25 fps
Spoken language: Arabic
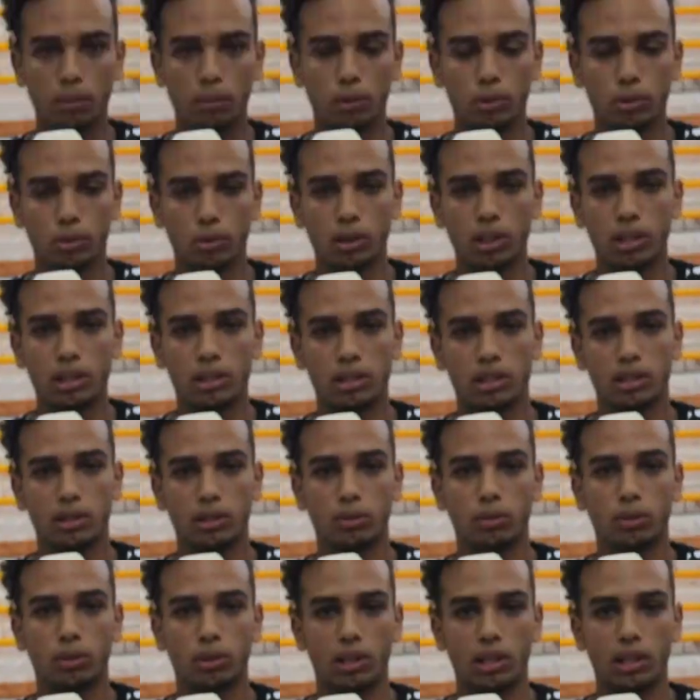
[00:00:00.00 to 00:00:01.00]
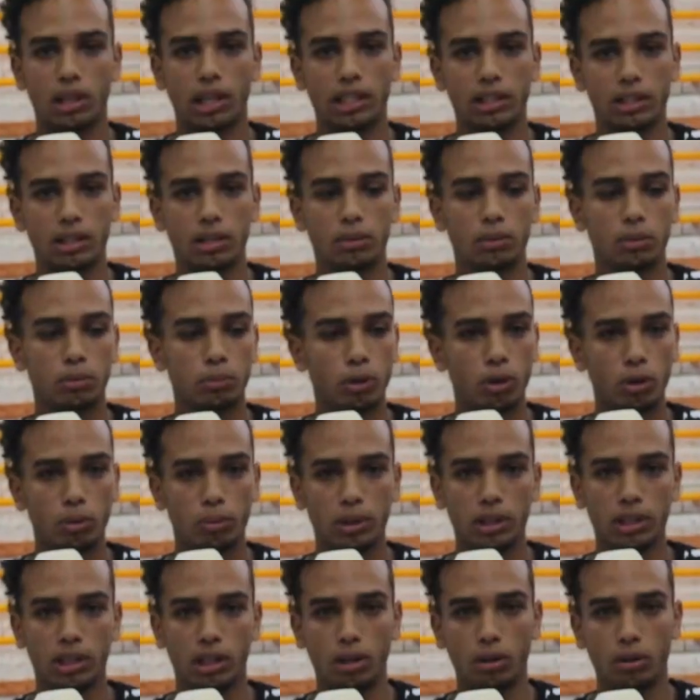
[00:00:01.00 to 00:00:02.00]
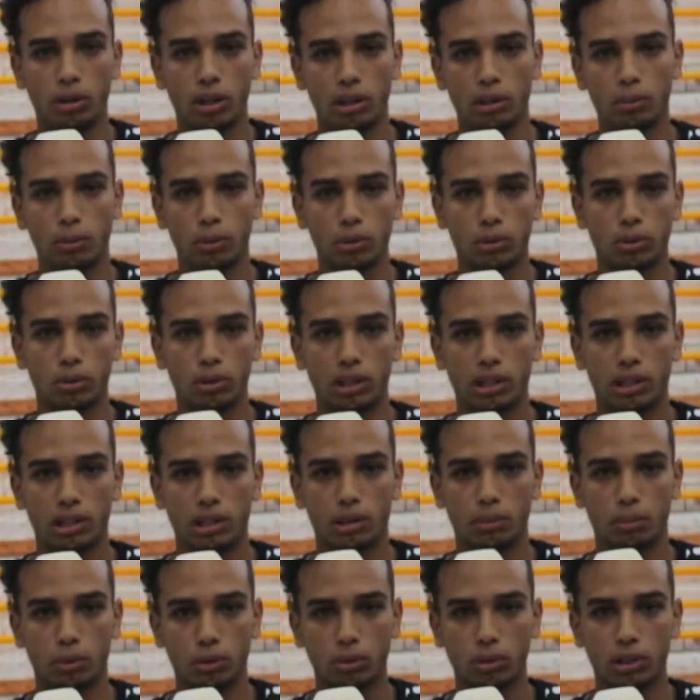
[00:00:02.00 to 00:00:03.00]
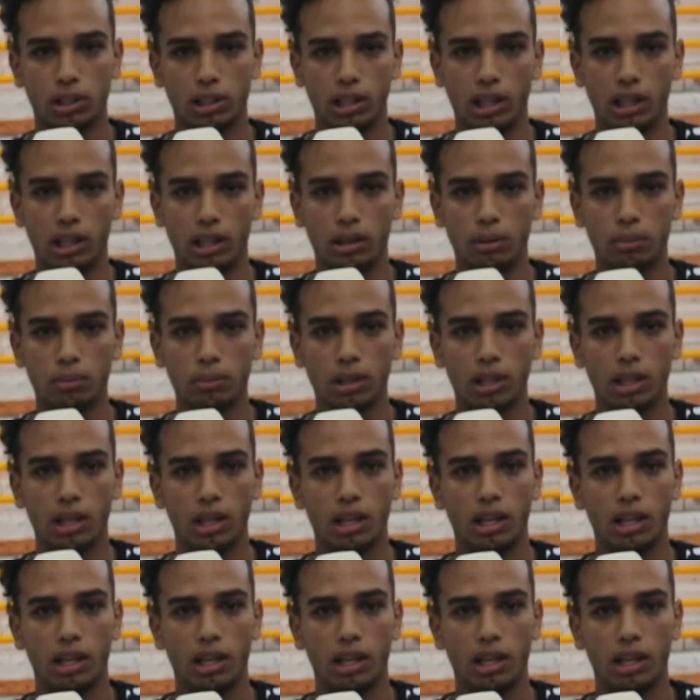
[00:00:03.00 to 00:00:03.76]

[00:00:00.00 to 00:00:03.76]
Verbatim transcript: البطولات وايضا مقبلين على واحد البطولات بطوله العالم